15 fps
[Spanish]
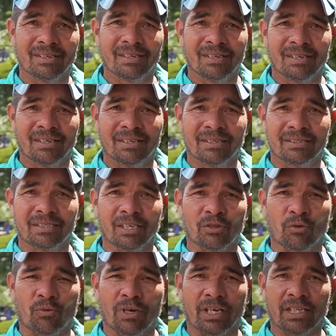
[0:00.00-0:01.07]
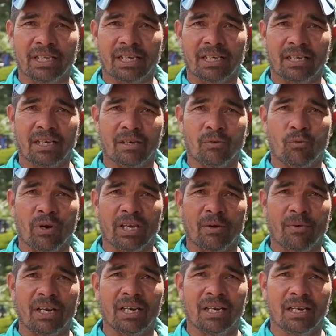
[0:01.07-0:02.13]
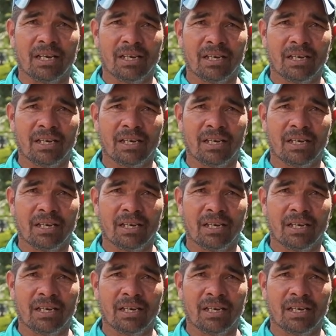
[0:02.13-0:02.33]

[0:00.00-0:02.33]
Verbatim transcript: ¿Y el aeropuerto 140 dónde está? que Guayabal.